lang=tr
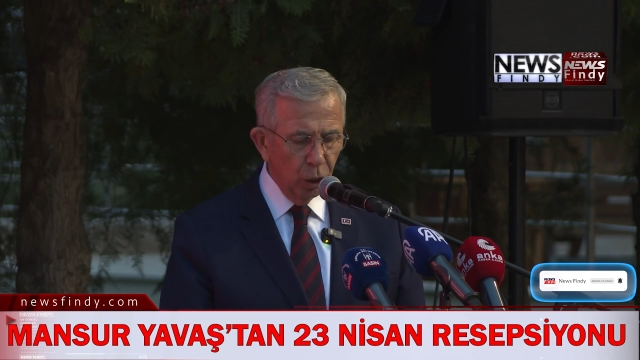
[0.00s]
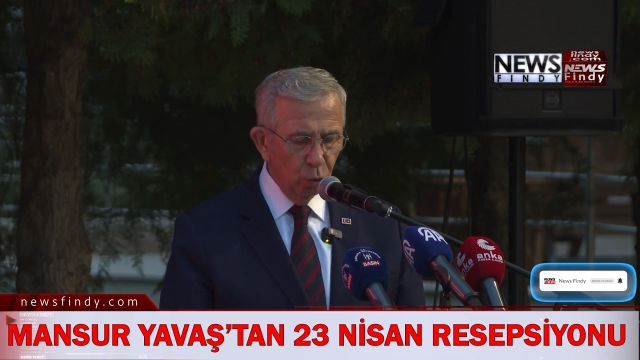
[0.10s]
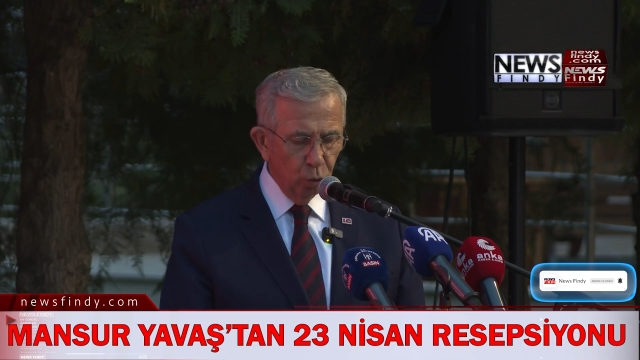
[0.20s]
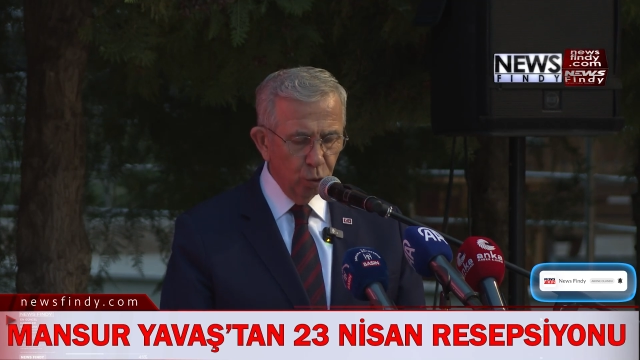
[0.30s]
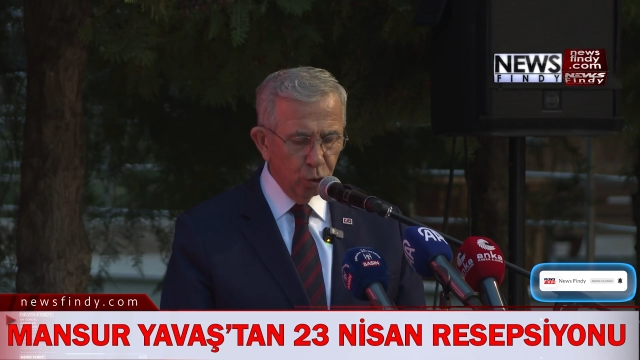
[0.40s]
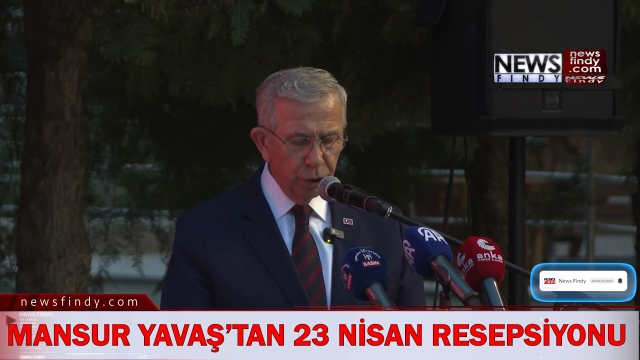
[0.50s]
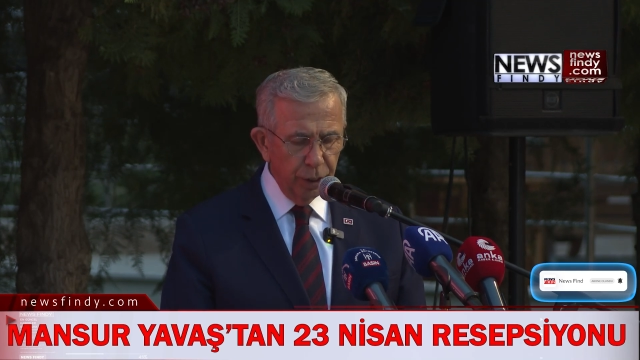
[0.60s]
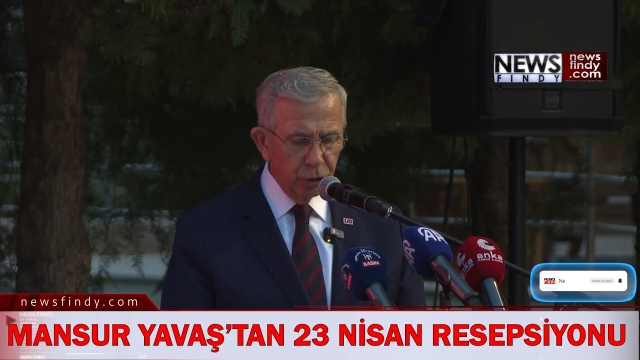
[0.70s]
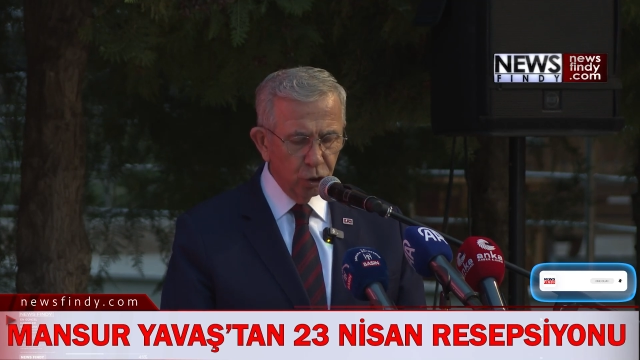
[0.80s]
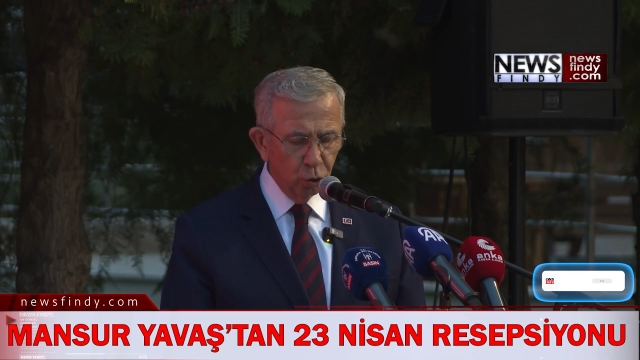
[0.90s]

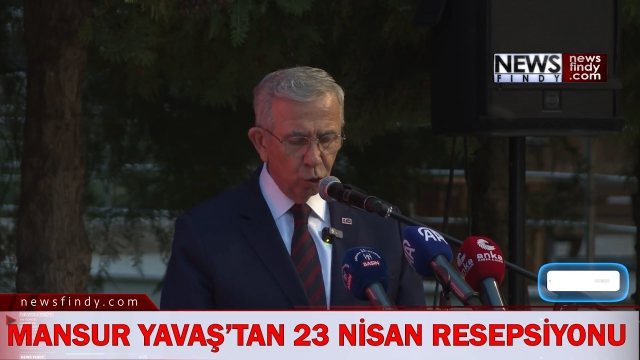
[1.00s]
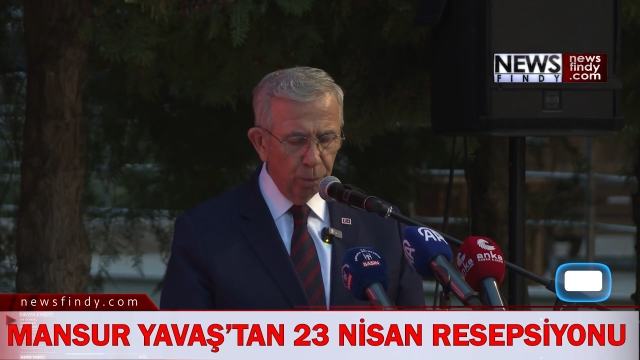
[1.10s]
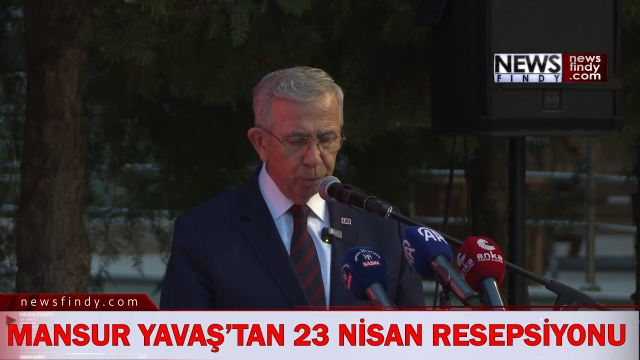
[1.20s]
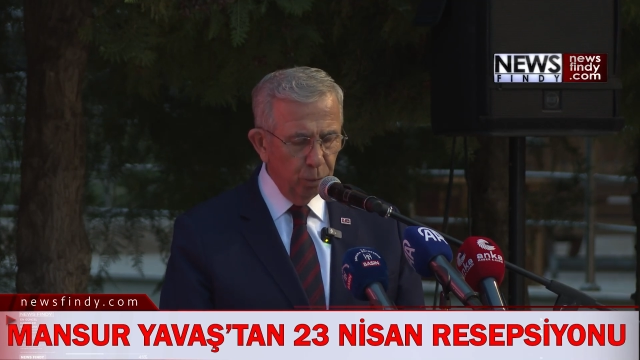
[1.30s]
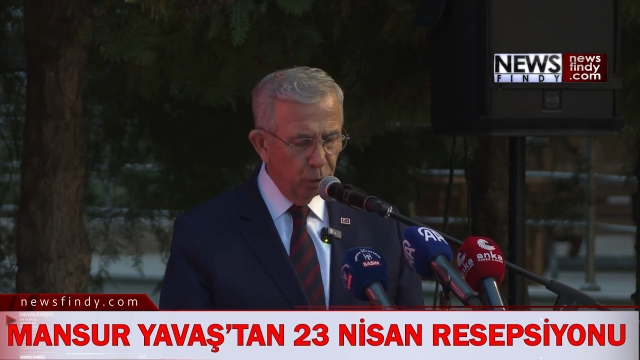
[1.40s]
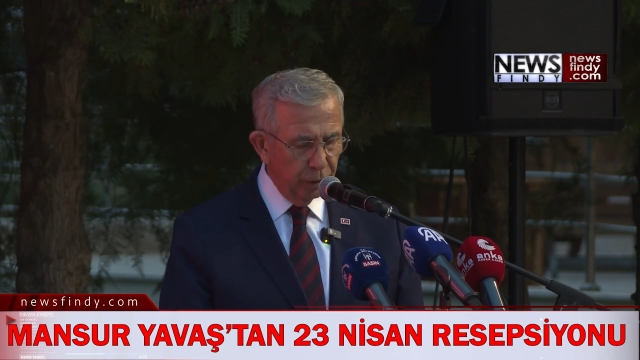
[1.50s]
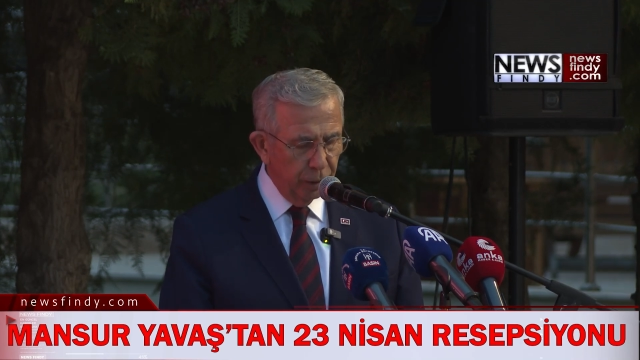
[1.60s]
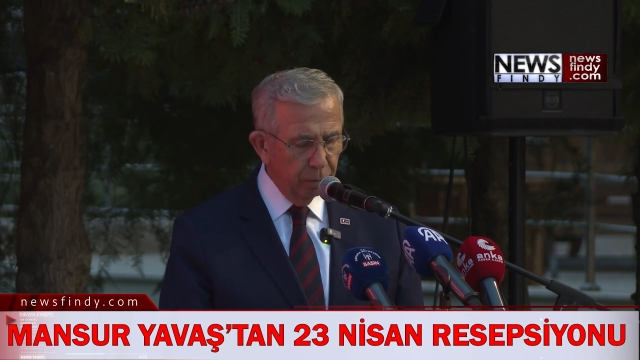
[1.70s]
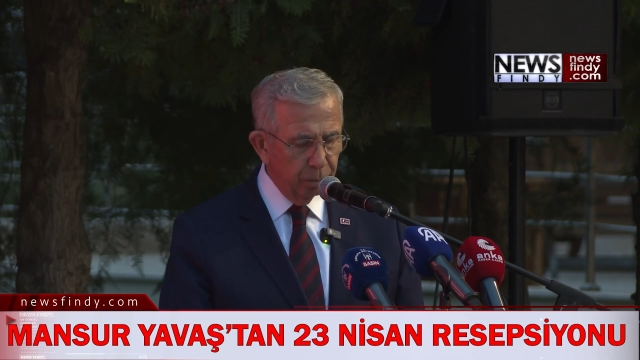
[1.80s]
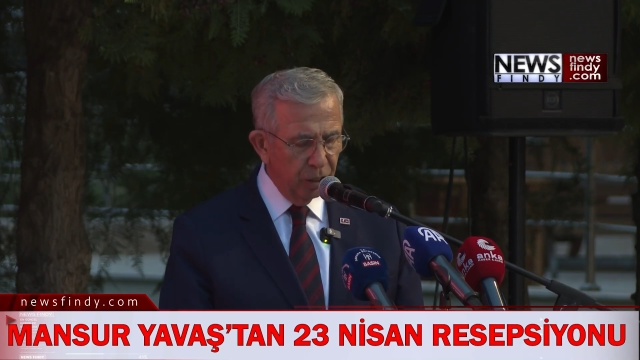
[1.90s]
uluslararası toplum
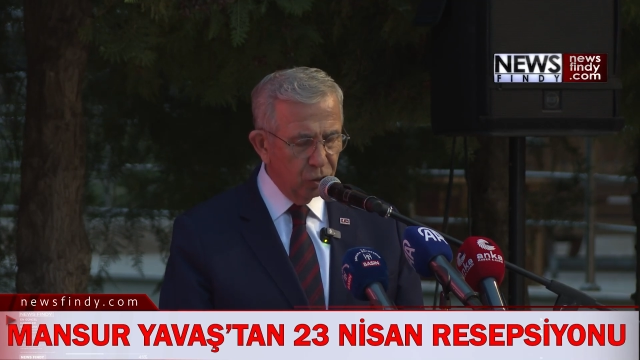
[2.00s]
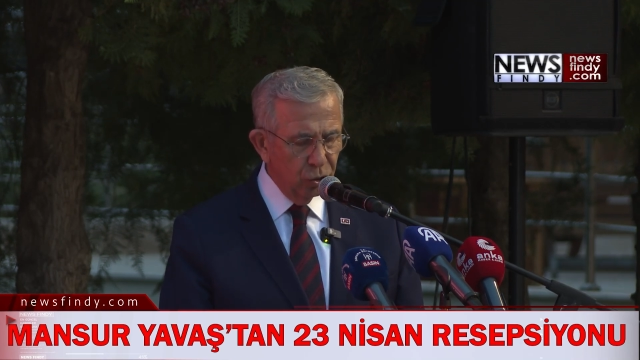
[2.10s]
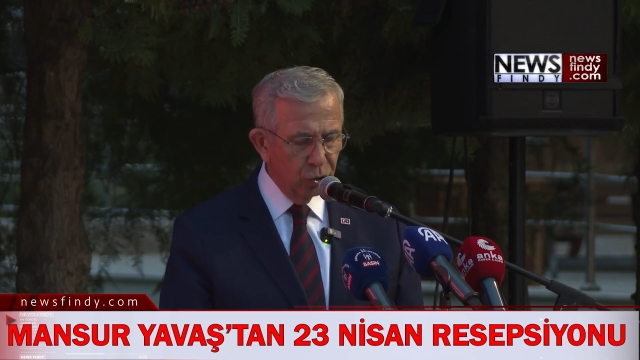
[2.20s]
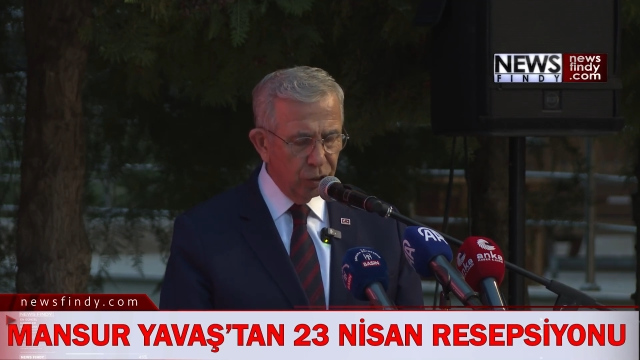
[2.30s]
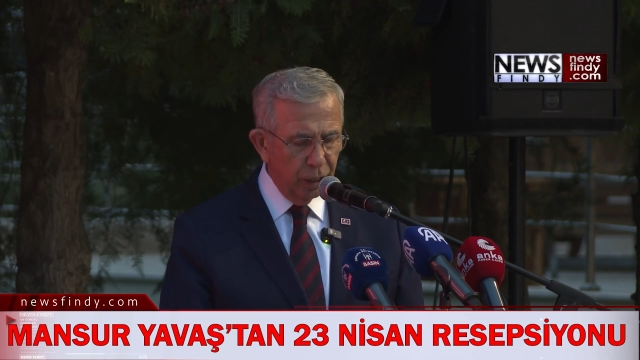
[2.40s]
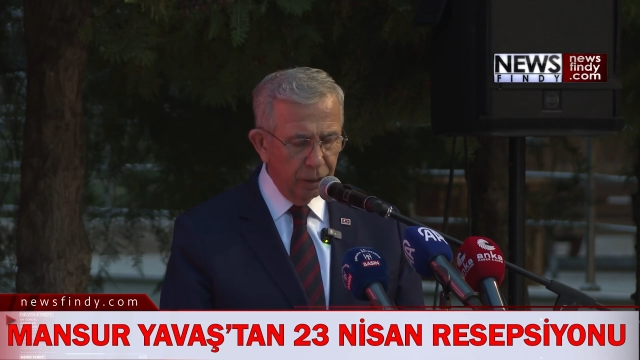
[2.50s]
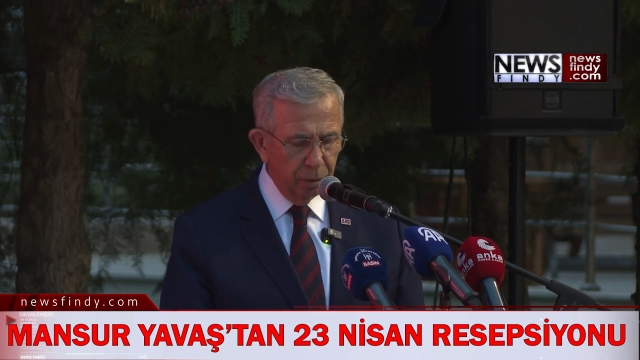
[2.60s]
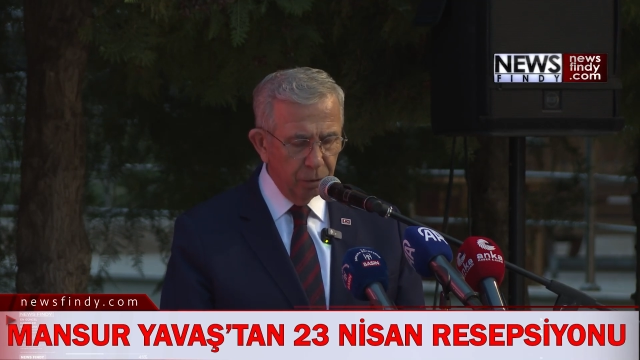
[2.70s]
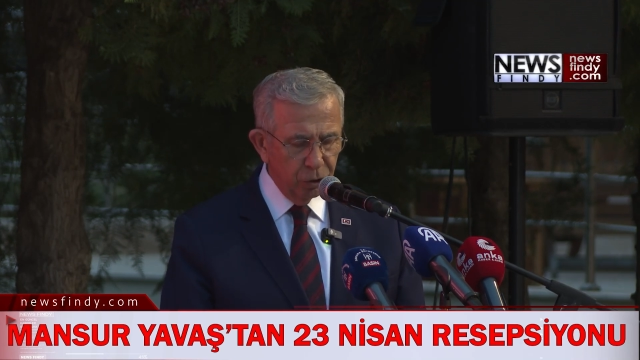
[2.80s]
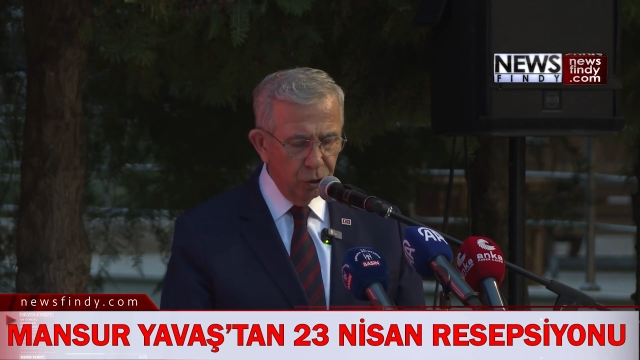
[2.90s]
olarak barışın
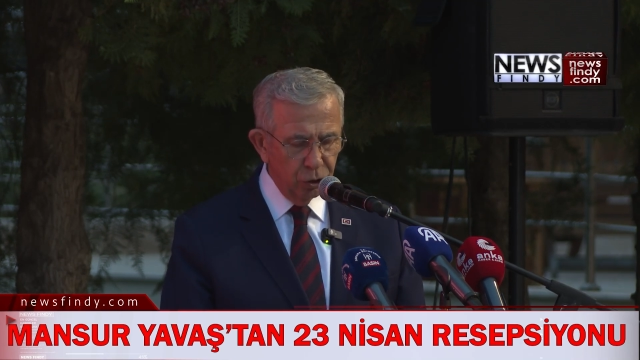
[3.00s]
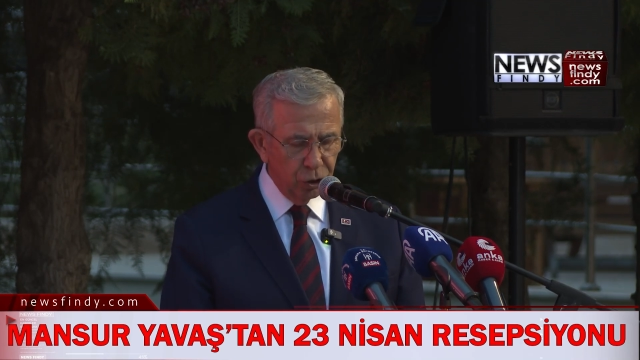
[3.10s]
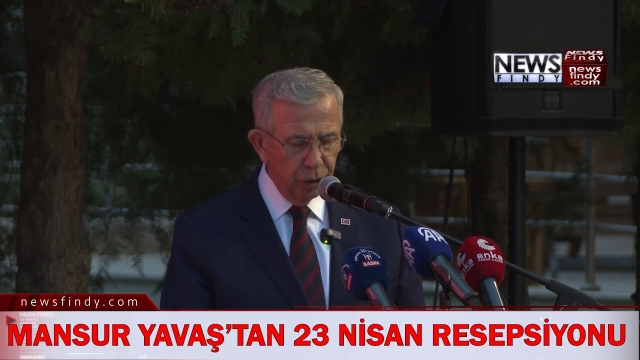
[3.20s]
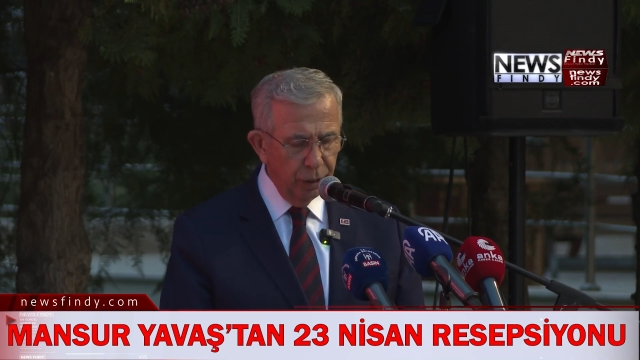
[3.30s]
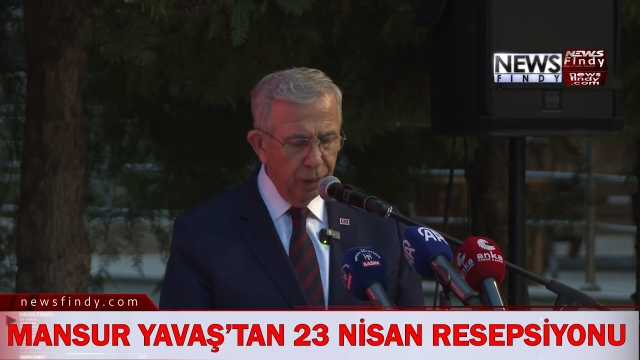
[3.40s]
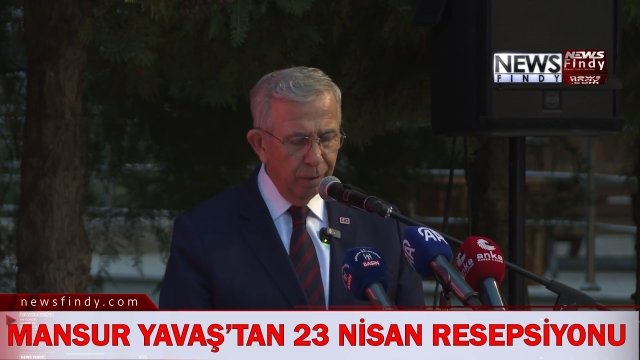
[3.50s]
sağlanması için